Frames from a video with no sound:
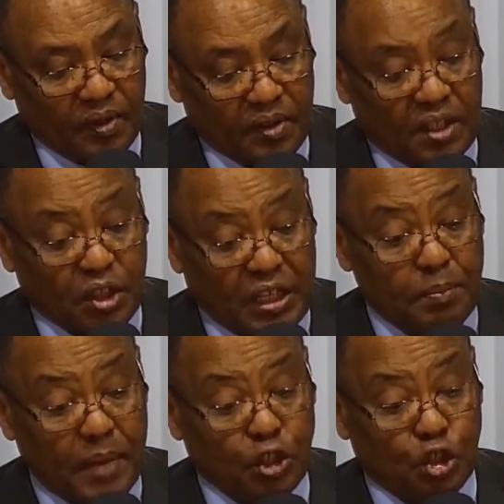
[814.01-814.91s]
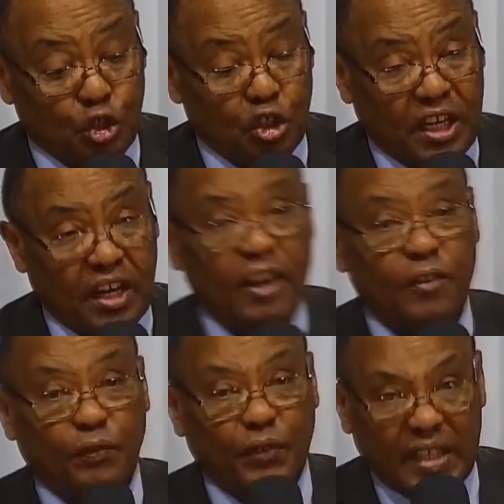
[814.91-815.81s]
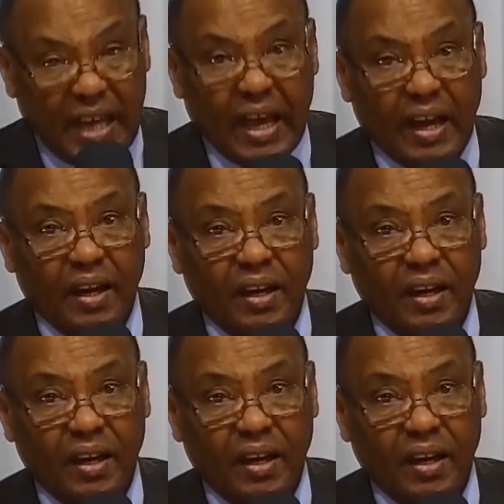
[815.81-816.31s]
De ce qu'il m'a jugé fidèle.